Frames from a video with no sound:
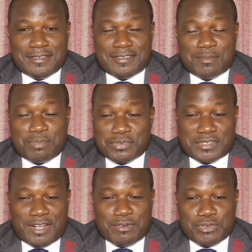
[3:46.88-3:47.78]
c'est pour
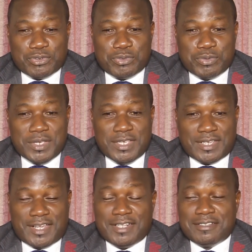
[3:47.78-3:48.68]
cela qu'aujourd'hui,
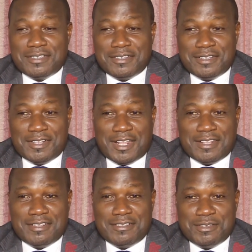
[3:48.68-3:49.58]
quand euh,